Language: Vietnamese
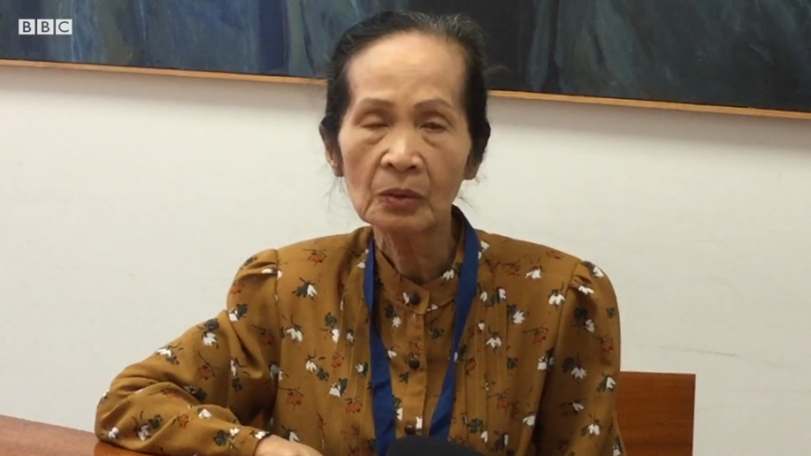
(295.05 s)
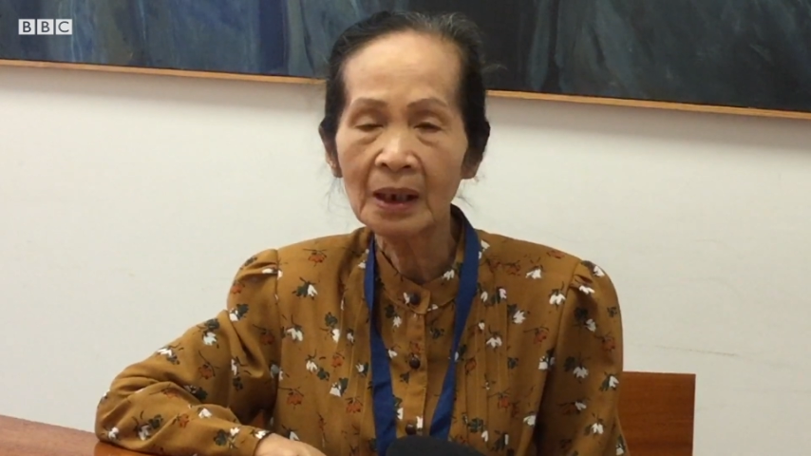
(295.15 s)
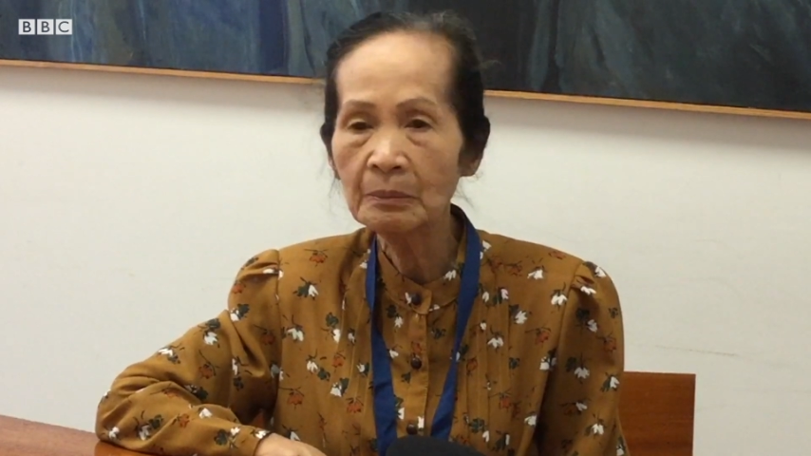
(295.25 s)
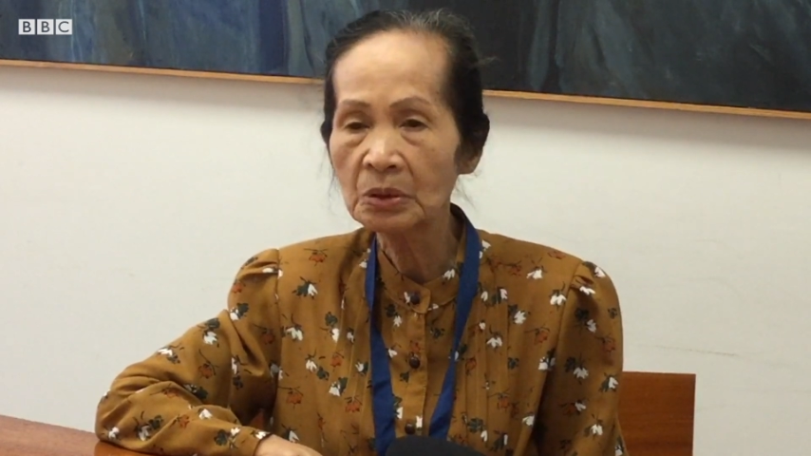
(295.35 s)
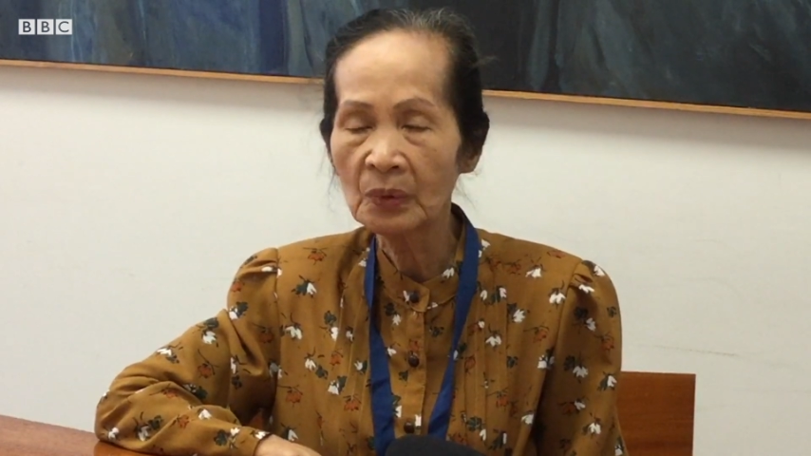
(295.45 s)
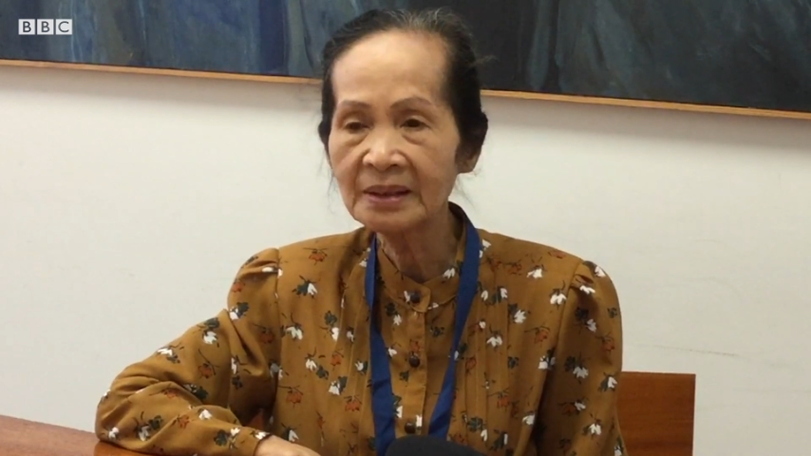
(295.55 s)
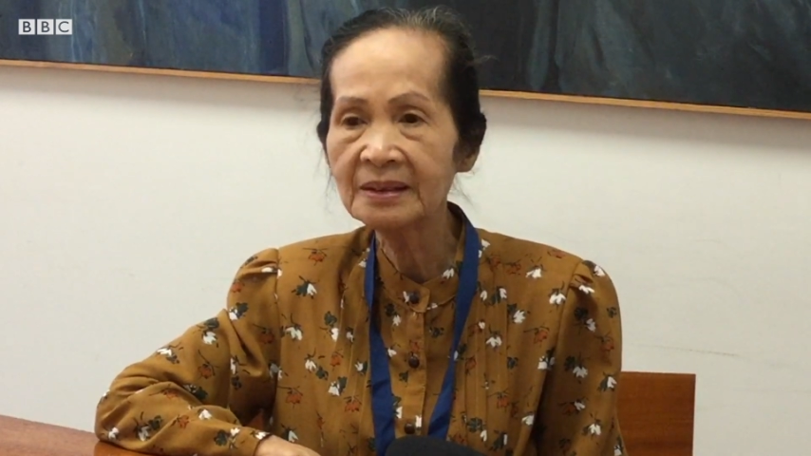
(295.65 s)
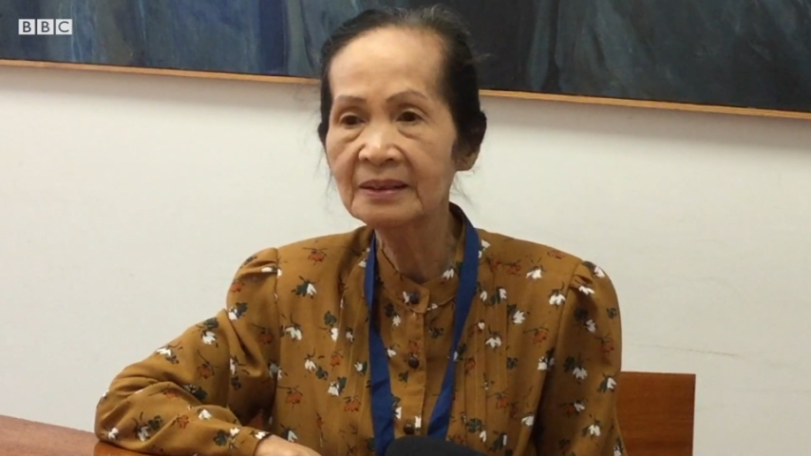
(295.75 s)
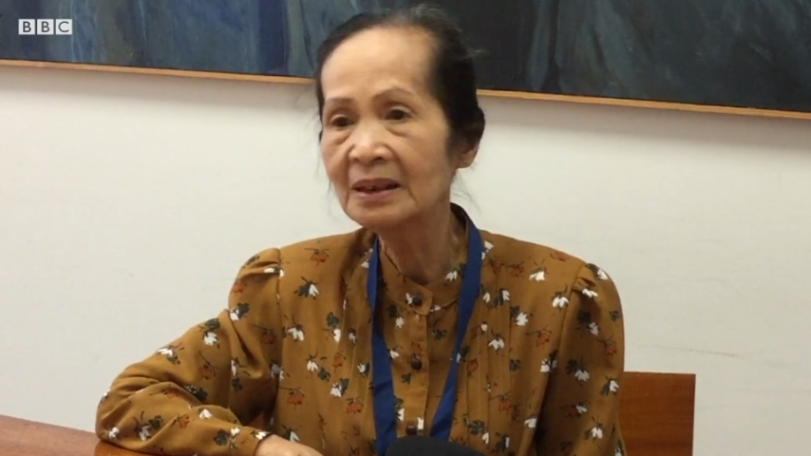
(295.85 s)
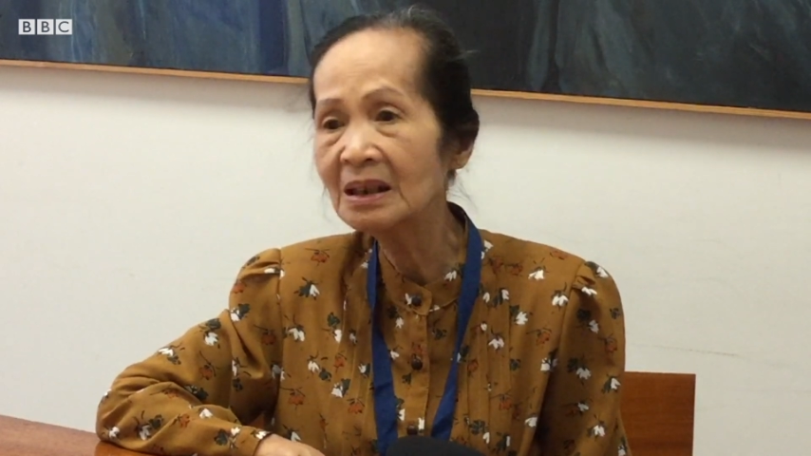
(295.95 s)
qua một quá
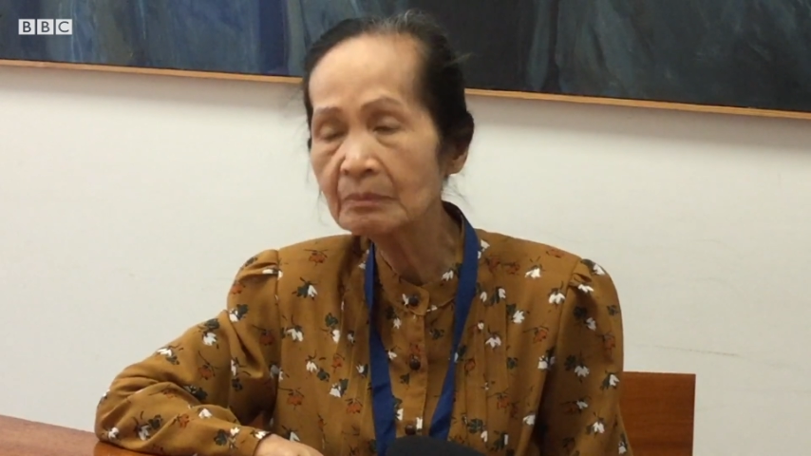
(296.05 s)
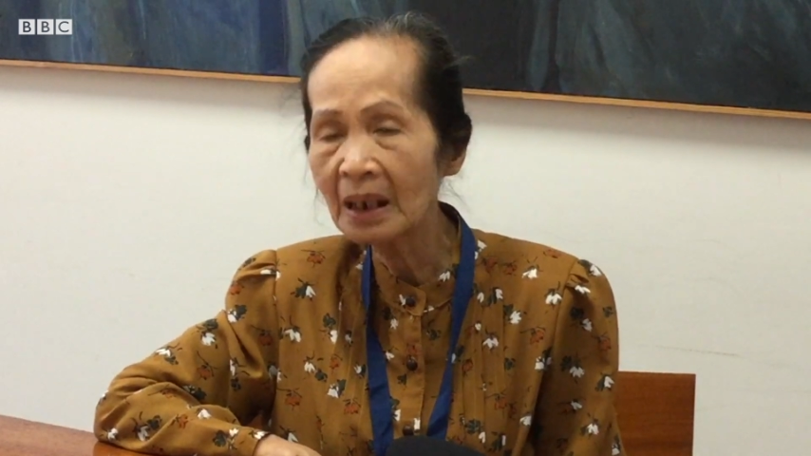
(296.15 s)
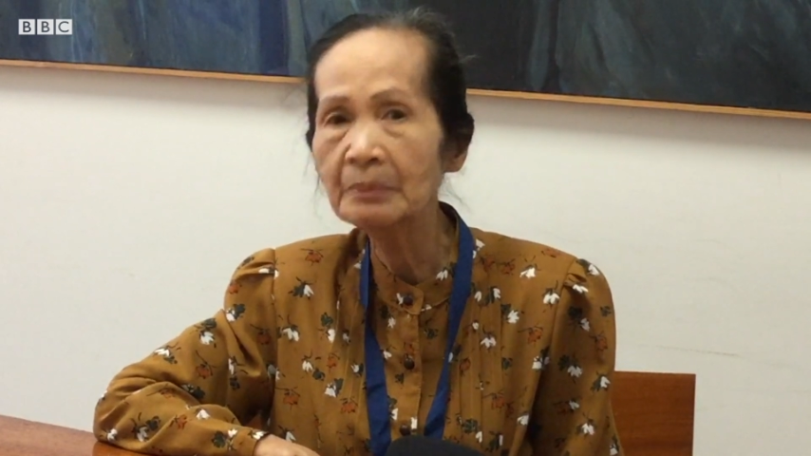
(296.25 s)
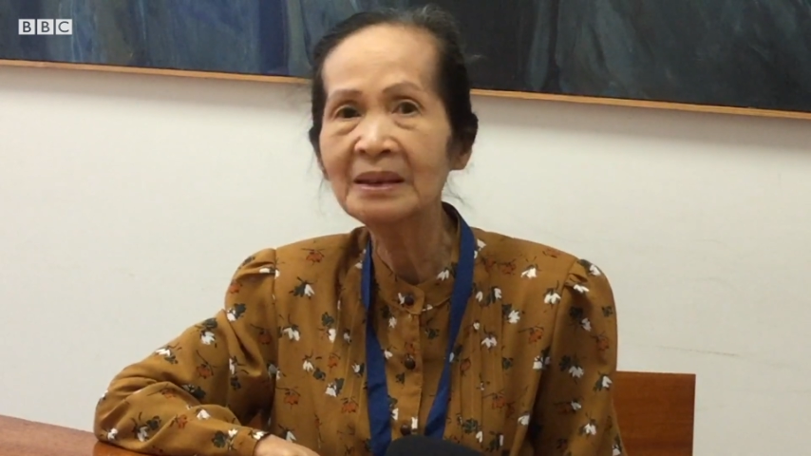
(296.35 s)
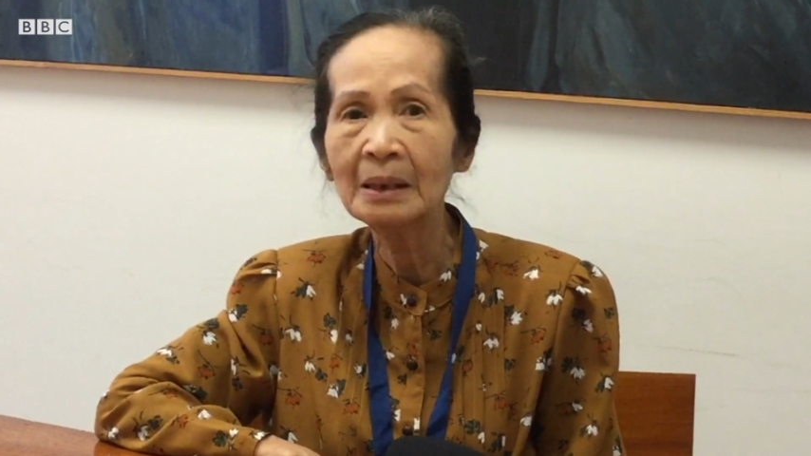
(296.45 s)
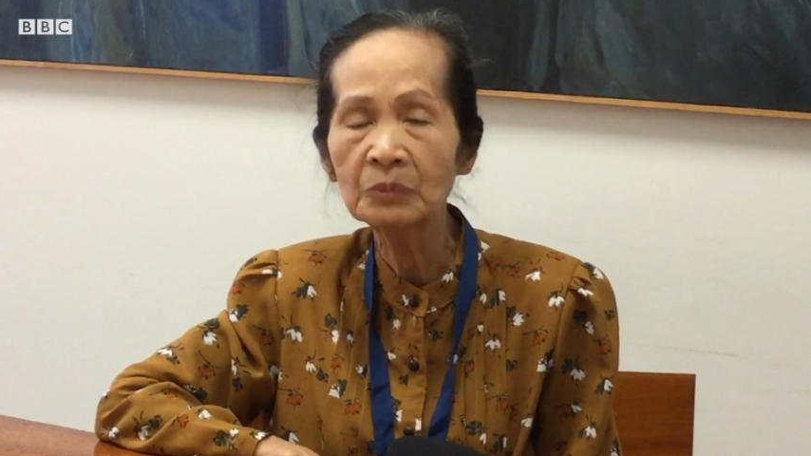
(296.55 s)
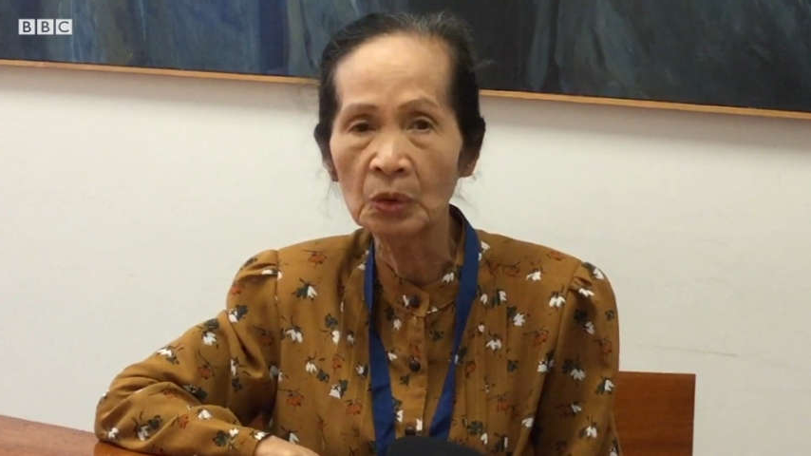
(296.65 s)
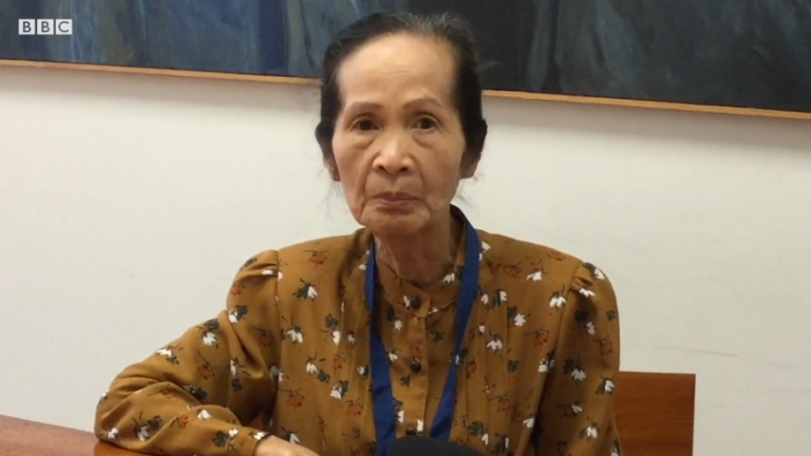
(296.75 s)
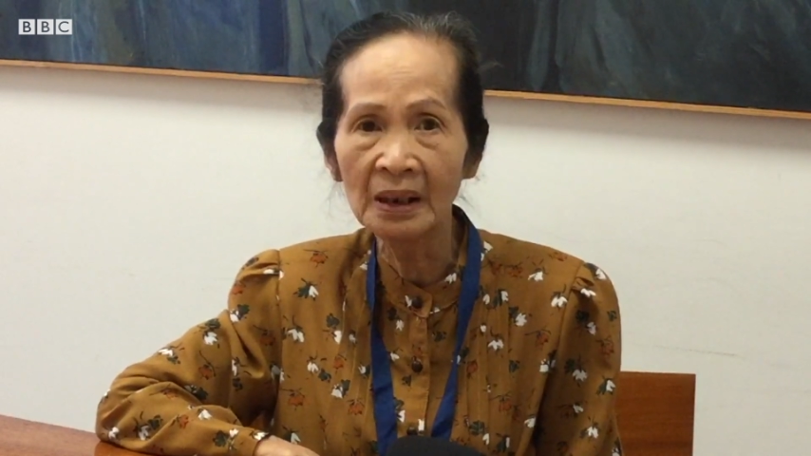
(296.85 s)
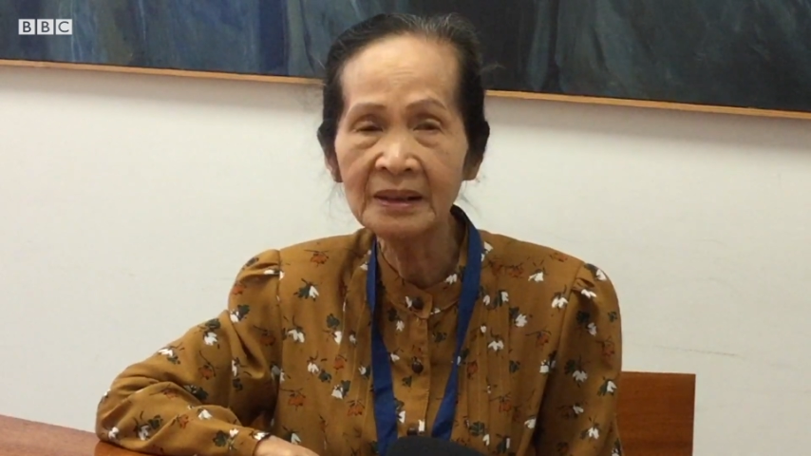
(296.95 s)
trình hơn 30 năm
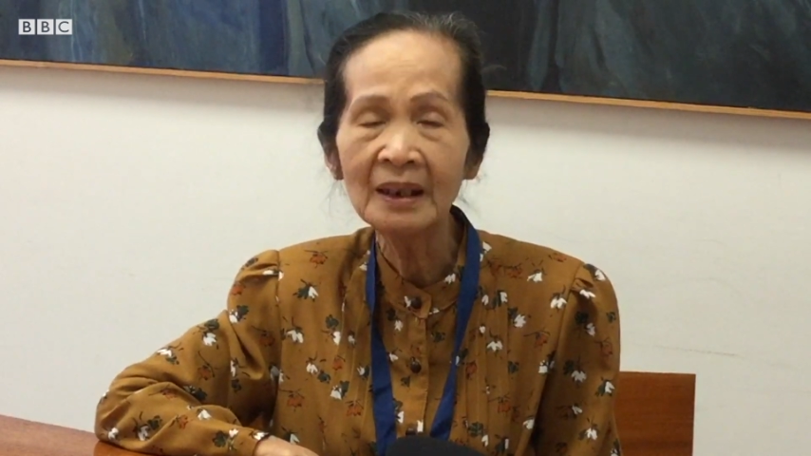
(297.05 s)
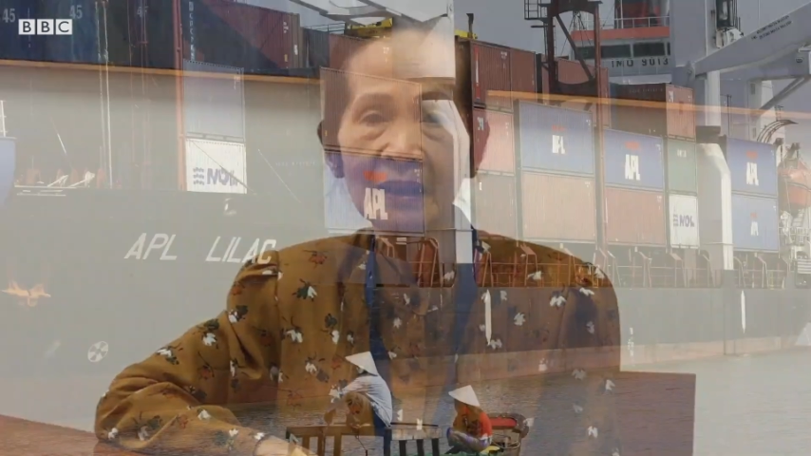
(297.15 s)
đổi mới